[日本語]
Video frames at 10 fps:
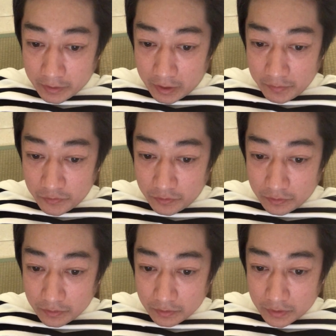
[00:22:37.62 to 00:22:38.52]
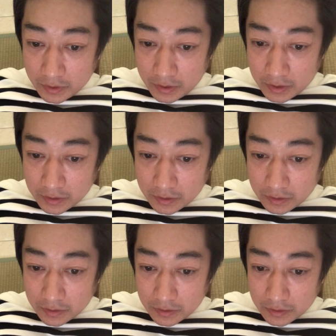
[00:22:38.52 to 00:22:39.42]
誰も禁煙
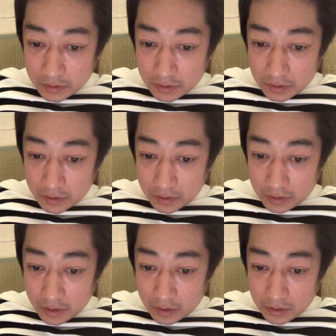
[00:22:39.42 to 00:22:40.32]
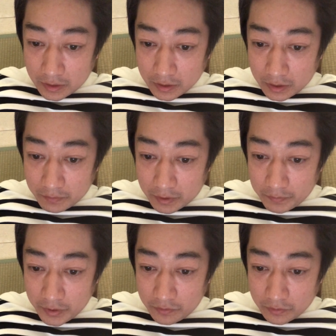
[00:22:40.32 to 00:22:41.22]
していなければ
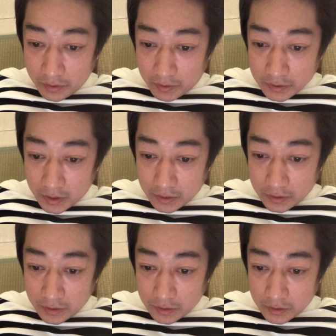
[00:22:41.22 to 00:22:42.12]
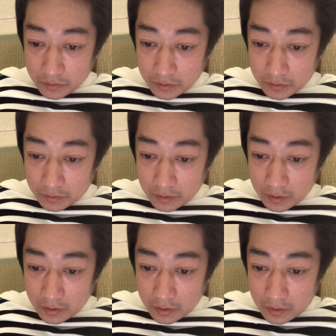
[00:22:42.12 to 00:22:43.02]
米国では3人に1人の
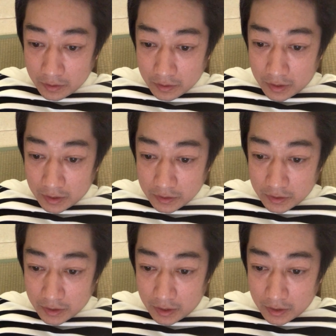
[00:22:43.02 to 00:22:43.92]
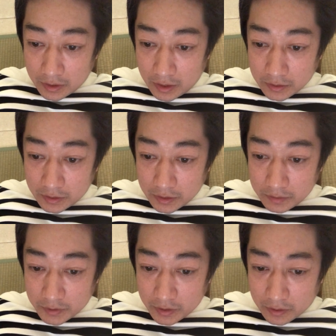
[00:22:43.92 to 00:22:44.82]
癌死が発生
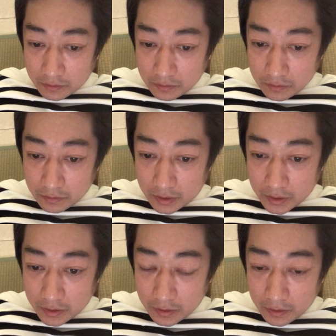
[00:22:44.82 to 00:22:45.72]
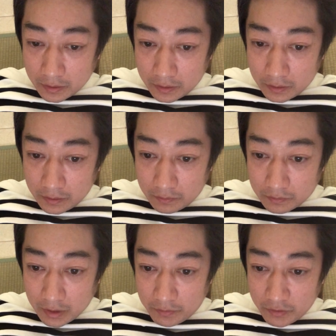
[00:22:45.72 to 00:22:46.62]
しません。はい、
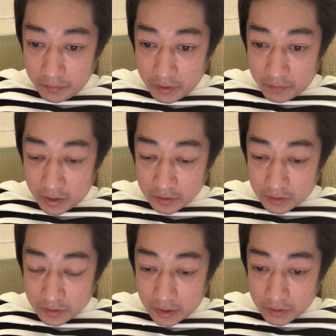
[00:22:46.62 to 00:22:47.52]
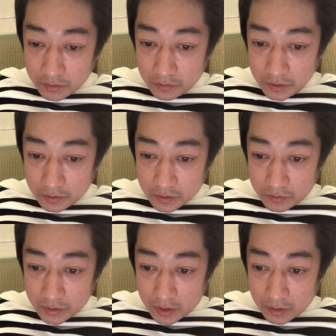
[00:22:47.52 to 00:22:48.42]
タバコやめれば癌死のリスクがす
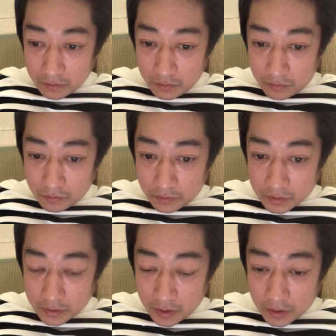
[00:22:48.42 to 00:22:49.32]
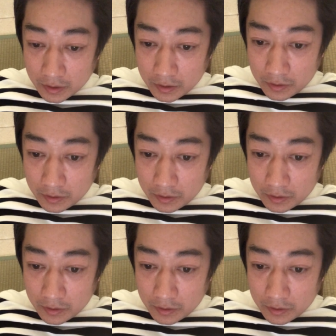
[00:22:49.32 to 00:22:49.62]
ごい下がるということですね。